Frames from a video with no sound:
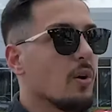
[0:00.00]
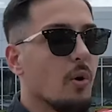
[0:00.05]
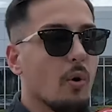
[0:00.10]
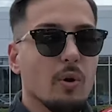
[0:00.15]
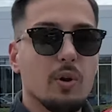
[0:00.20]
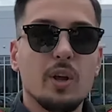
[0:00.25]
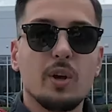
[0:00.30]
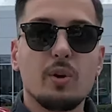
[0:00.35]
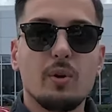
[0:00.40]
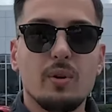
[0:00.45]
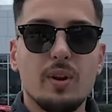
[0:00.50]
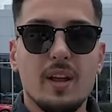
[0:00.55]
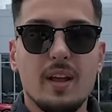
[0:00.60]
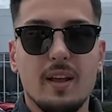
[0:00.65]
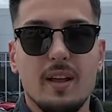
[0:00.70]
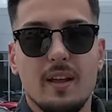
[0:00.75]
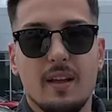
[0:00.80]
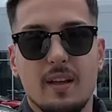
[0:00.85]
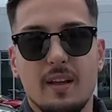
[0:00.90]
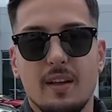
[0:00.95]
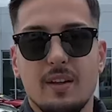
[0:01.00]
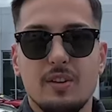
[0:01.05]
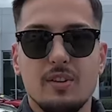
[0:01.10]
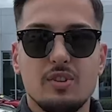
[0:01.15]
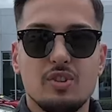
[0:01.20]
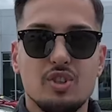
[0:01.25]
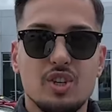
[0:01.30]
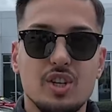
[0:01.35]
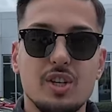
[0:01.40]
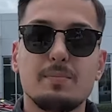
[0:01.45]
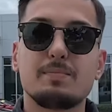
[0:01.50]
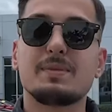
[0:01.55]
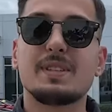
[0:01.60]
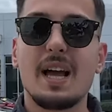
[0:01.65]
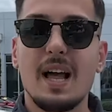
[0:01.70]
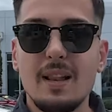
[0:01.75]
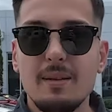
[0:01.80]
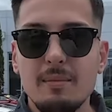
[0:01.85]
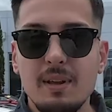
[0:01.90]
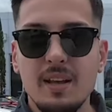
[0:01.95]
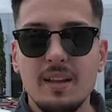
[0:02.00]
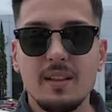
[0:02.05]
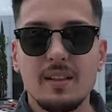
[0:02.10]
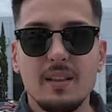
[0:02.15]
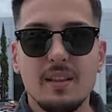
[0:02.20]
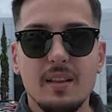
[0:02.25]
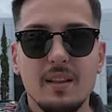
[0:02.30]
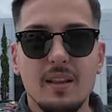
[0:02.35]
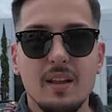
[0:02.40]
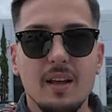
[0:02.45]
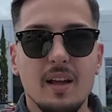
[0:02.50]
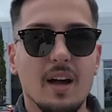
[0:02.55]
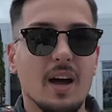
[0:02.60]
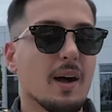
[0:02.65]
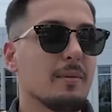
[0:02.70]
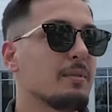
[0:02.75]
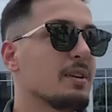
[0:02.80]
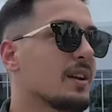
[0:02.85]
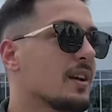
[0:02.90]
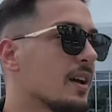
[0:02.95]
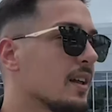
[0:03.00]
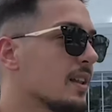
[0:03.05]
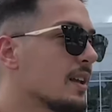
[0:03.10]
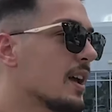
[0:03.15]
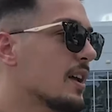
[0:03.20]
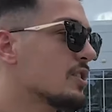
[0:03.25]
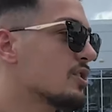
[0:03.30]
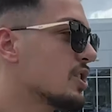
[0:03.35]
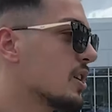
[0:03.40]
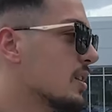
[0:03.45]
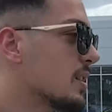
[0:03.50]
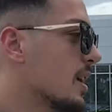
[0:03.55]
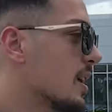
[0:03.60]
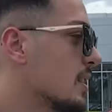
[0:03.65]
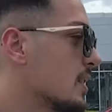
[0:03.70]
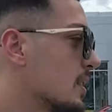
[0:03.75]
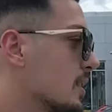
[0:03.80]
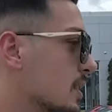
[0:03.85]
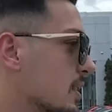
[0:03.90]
Ona göre çıkıp gelmeyin. Amerika'da gerçekten